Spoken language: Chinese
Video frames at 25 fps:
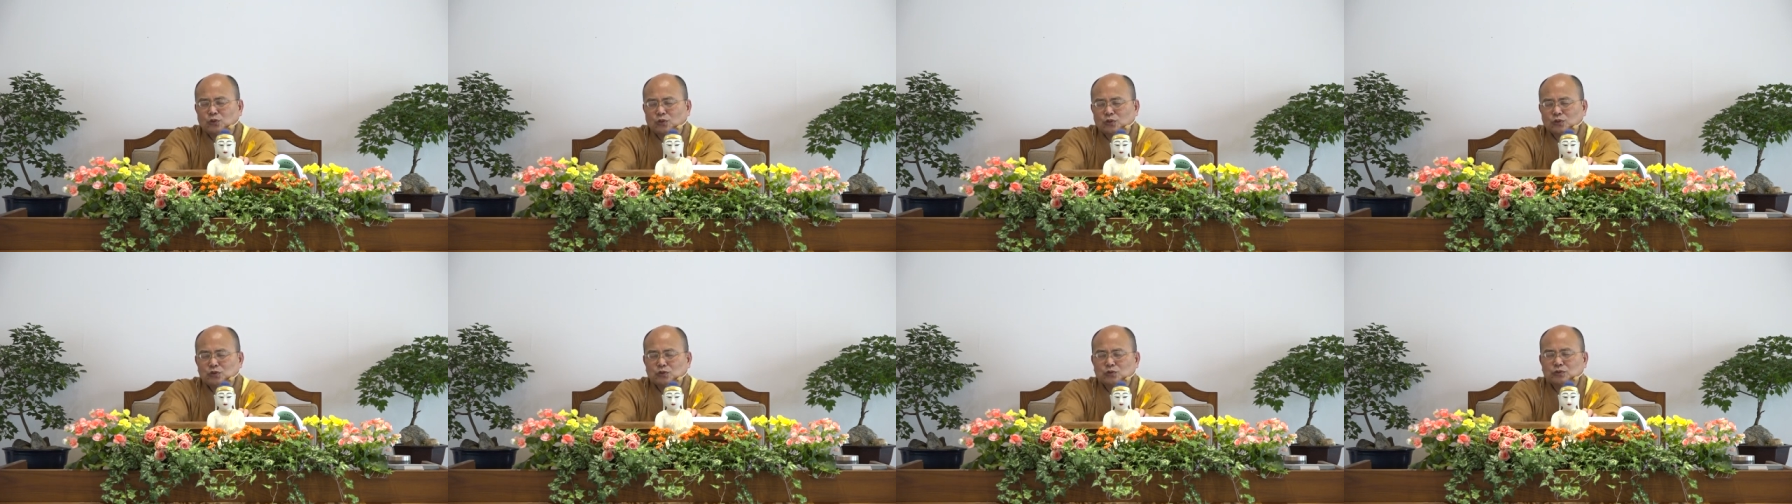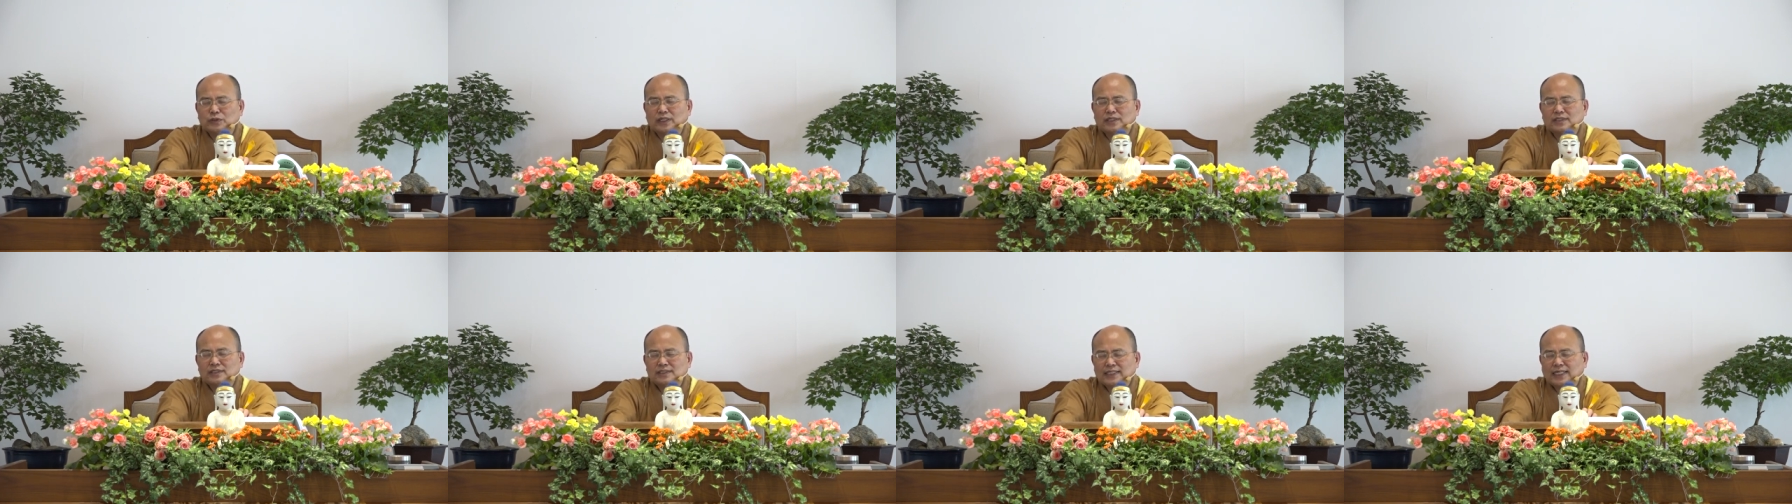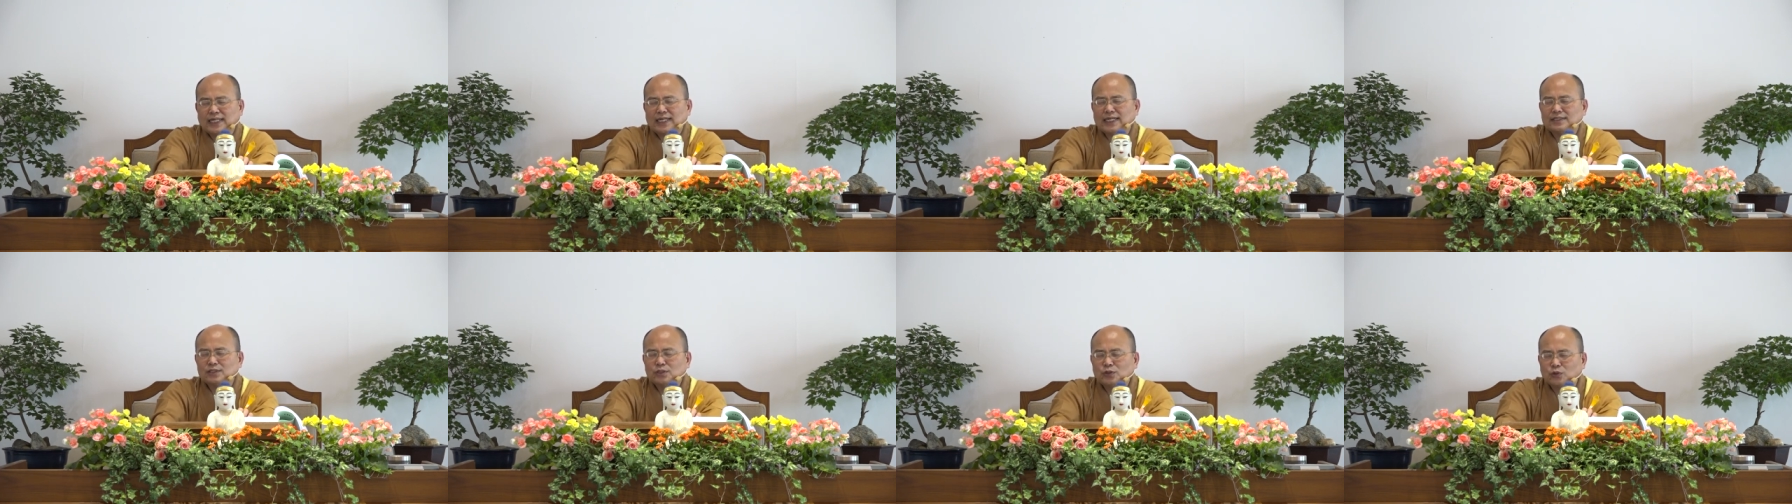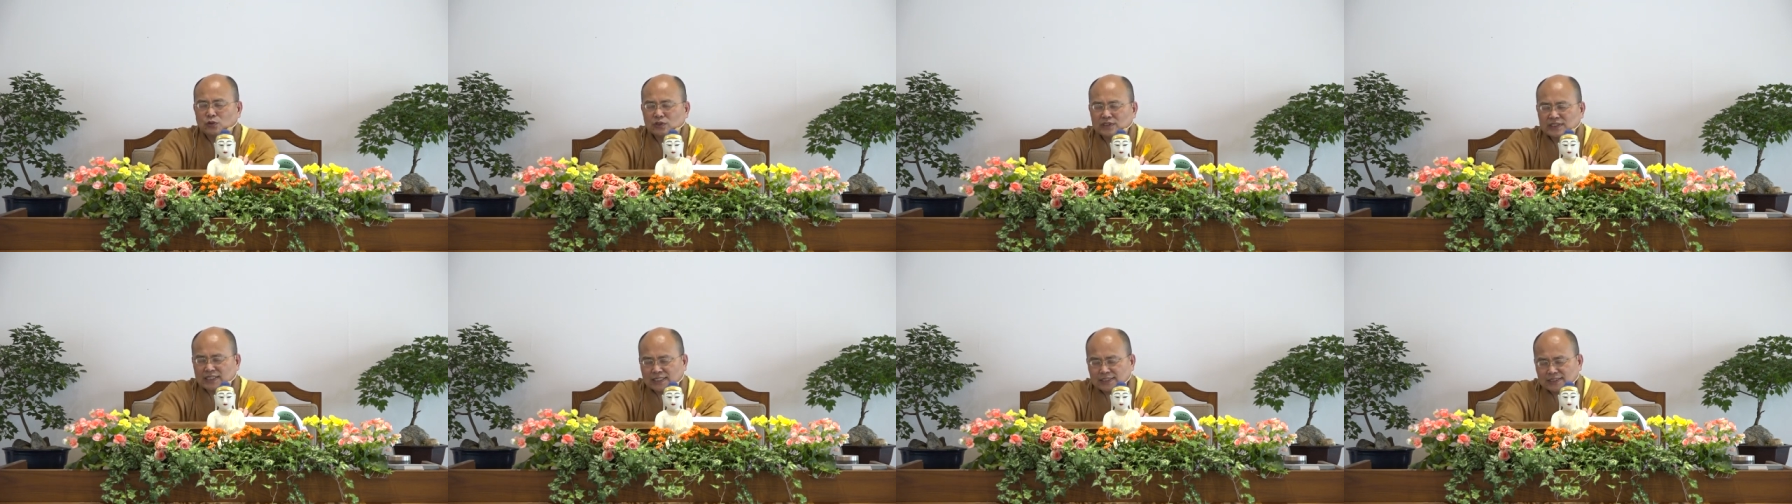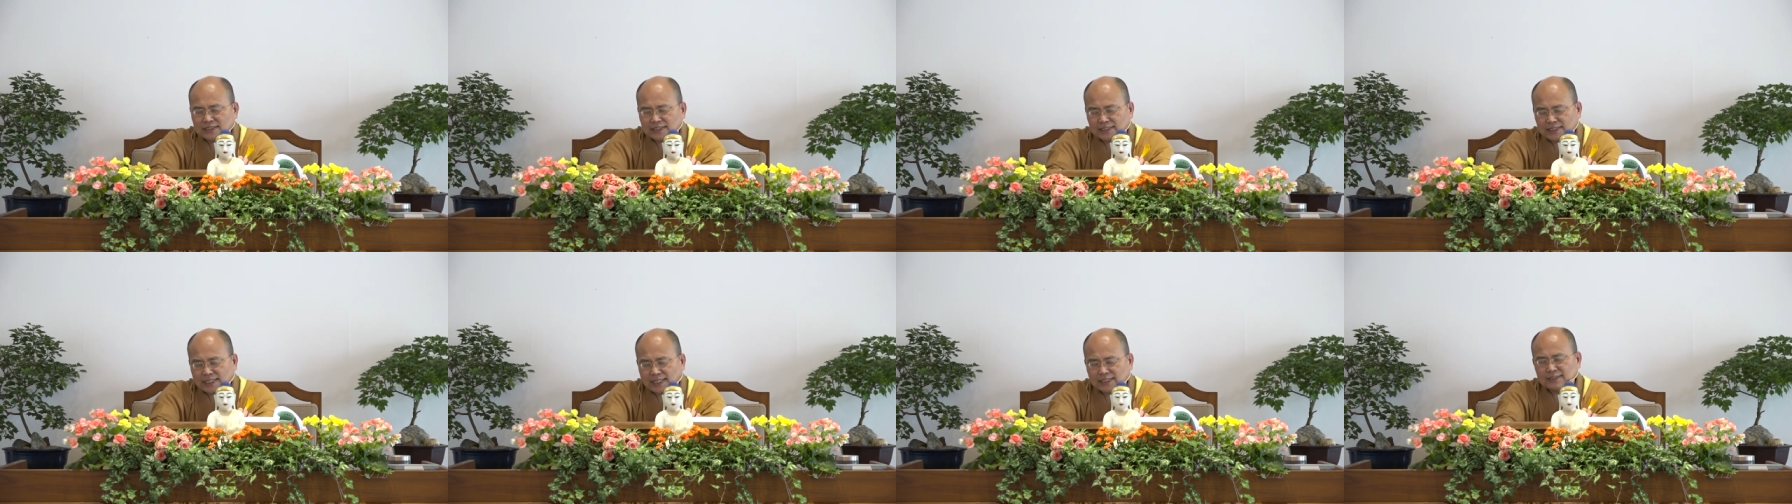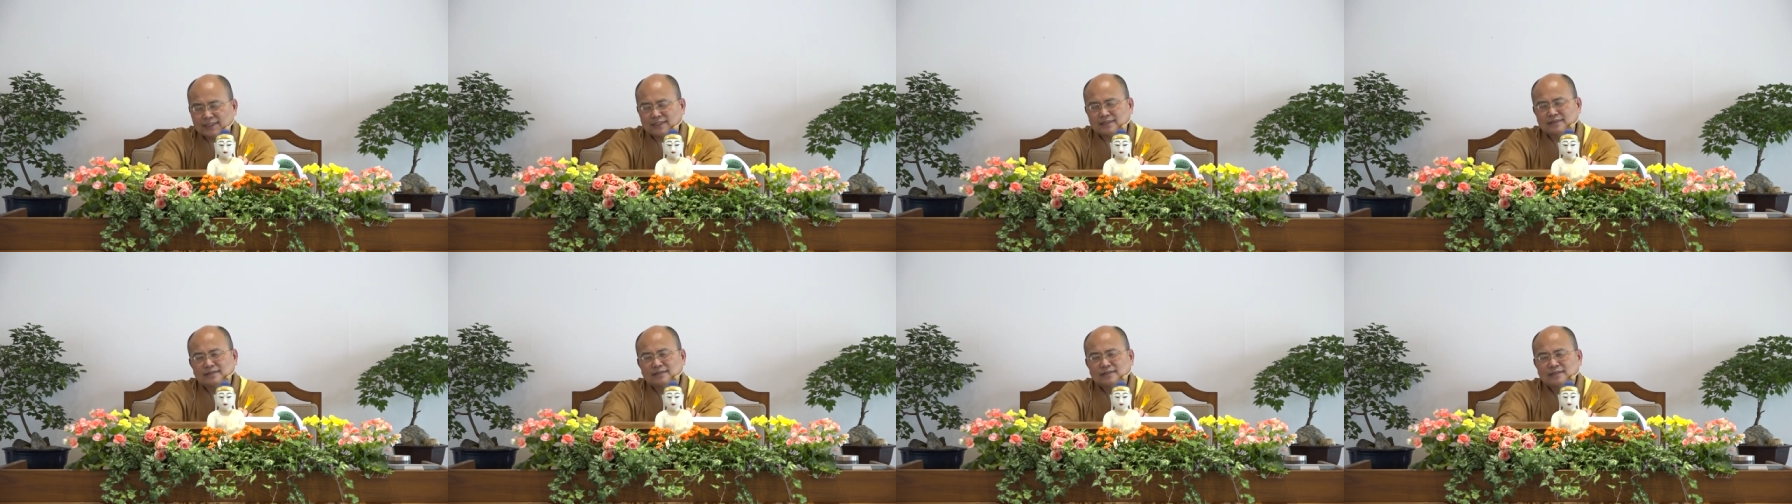陀主演，迦兰陀长者盖
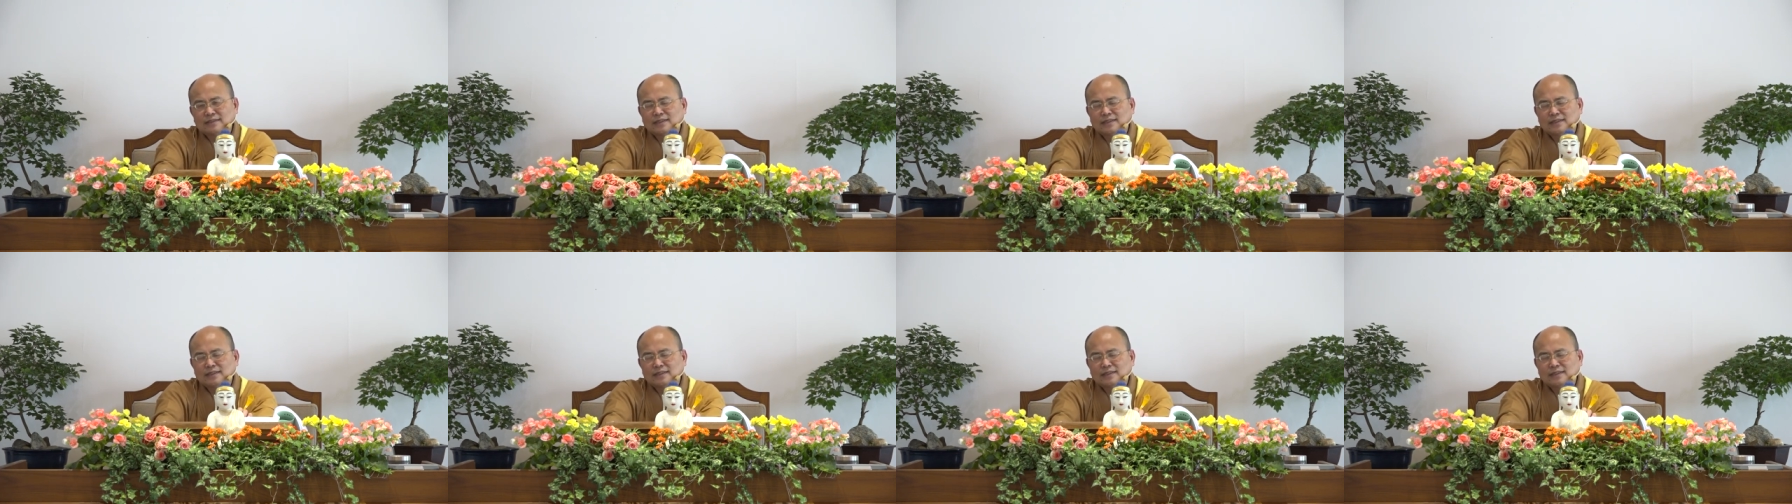的。